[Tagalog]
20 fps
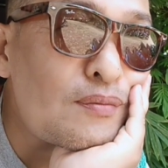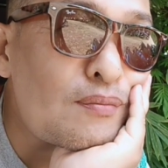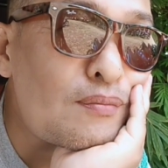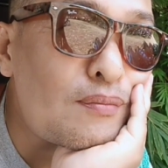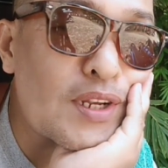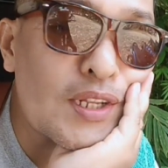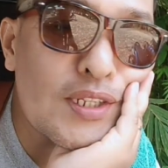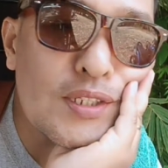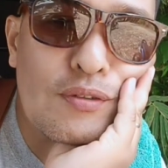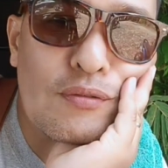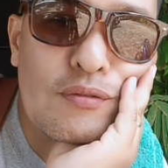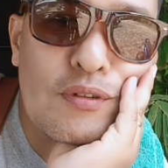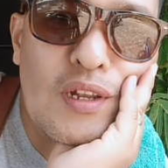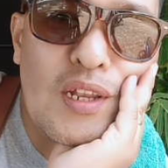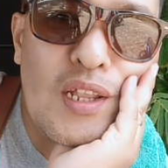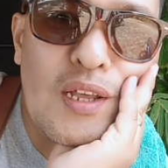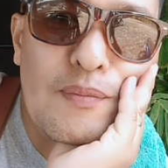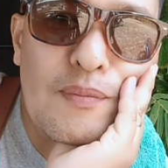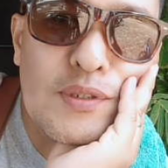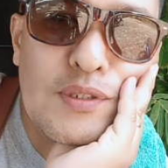Marajo na
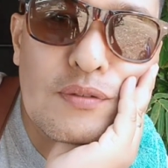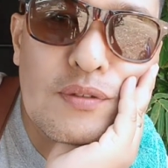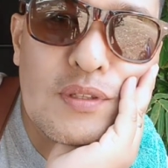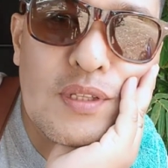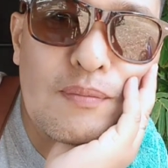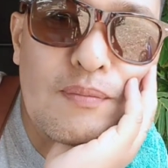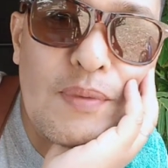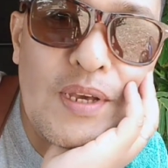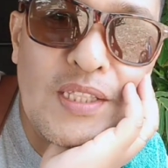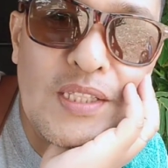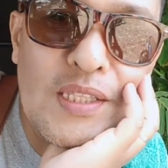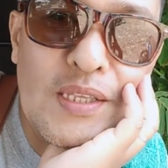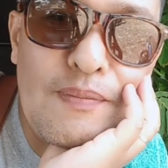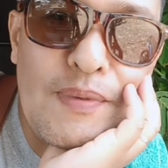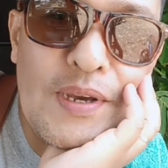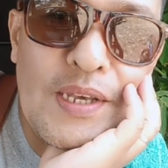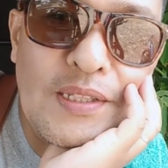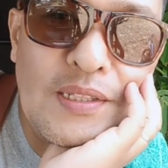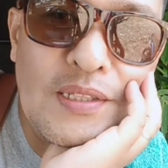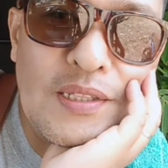lamang dyan tag
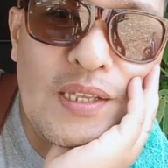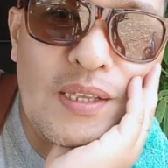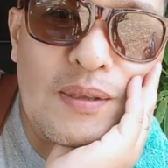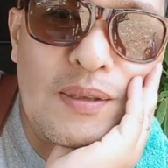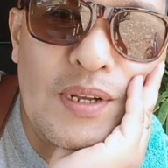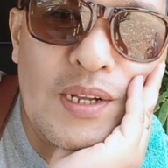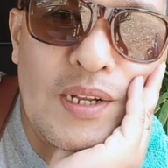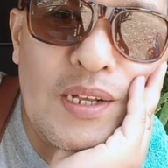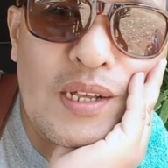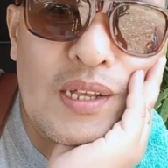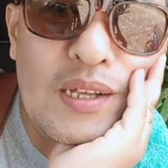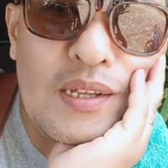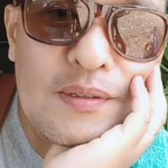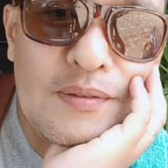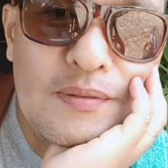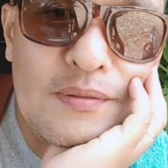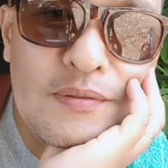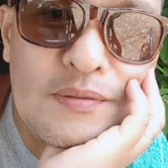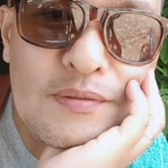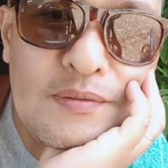20-20. Maka
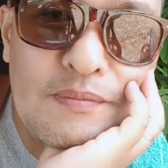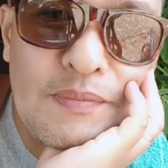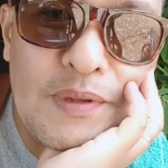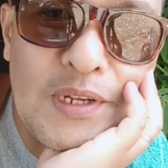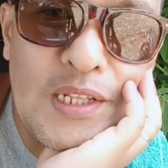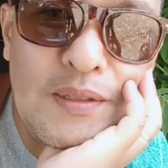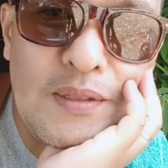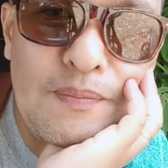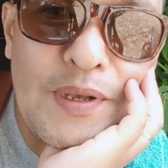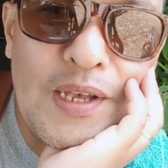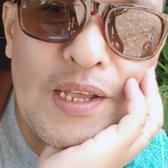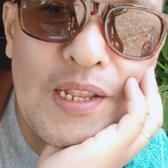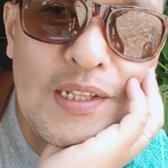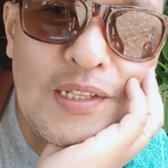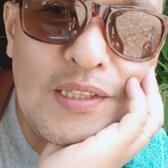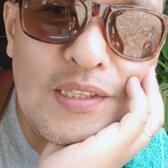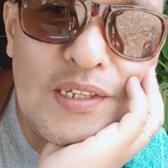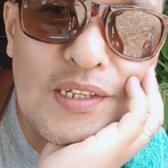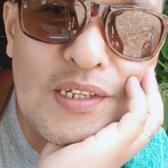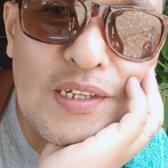
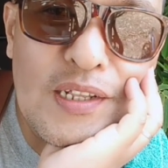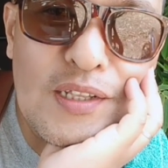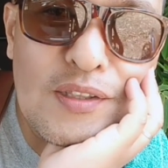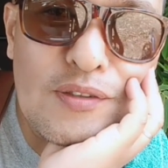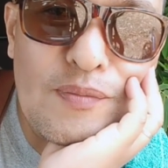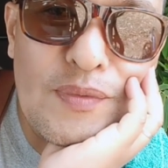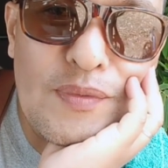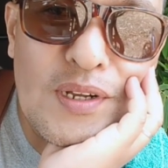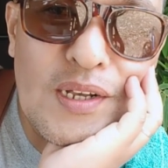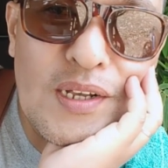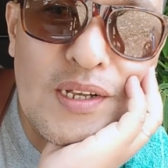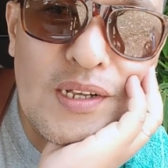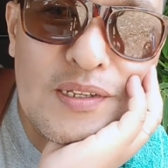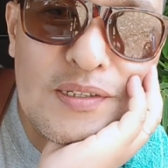palit-palitan natin mga